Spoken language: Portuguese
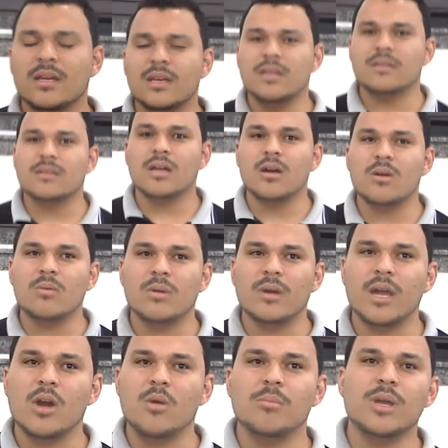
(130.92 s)
Então,
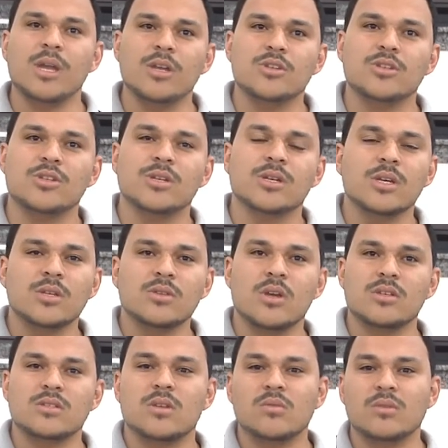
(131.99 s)
realmente,
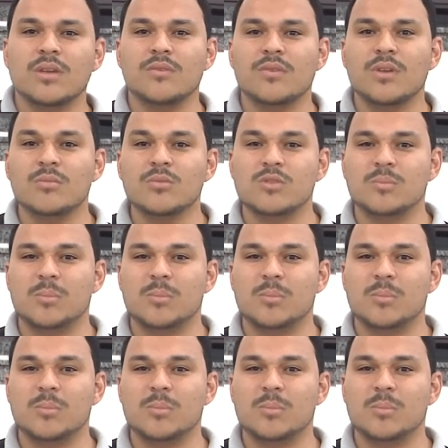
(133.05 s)
nós não devemos